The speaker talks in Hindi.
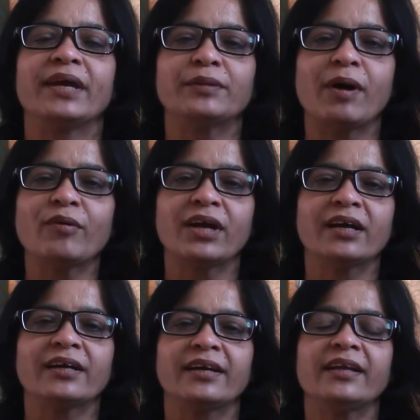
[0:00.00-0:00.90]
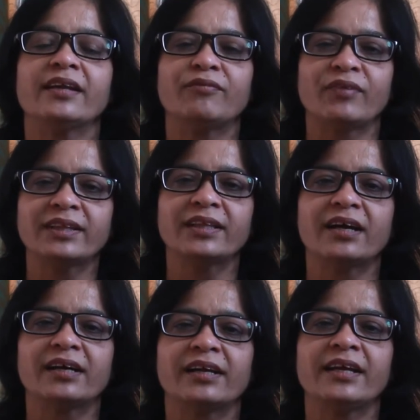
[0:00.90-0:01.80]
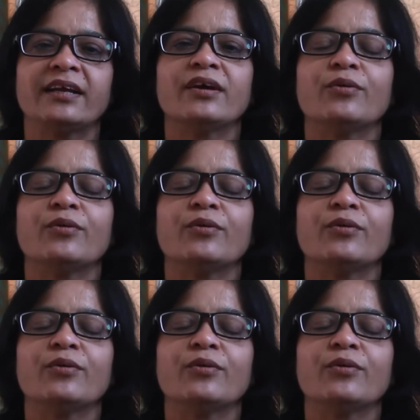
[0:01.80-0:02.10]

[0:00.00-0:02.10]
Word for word: भेदभाव ना करे नफरत ना करे